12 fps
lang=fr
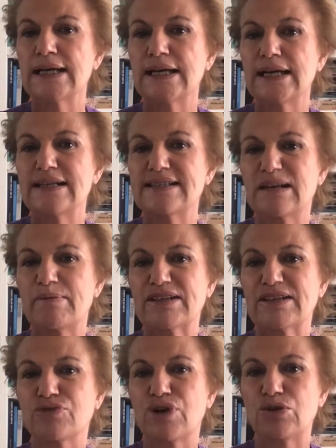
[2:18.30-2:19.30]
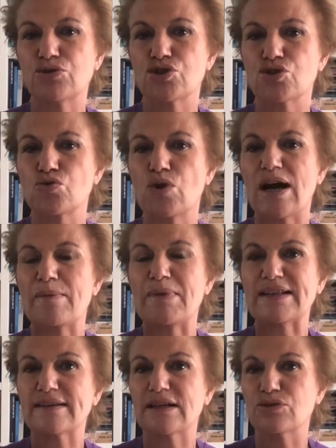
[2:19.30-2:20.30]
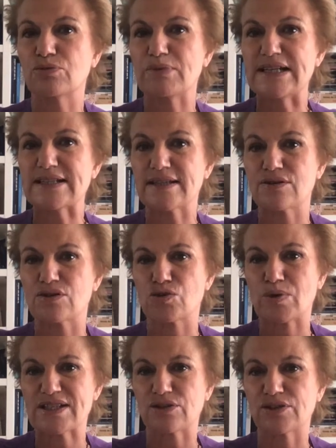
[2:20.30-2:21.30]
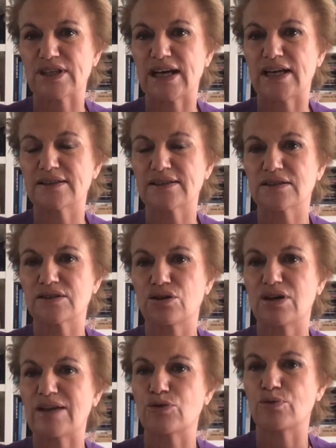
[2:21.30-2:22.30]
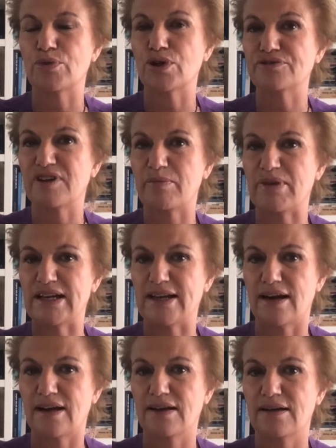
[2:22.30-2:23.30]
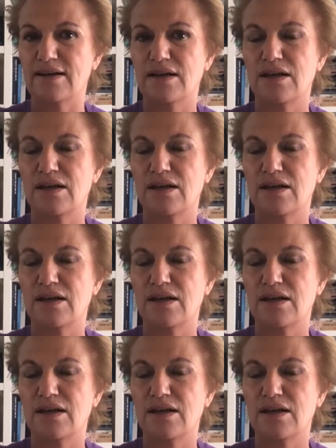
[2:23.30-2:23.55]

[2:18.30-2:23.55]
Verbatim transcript: Élisabeth voit le jour un matin de 1764 dans la demeure familiale.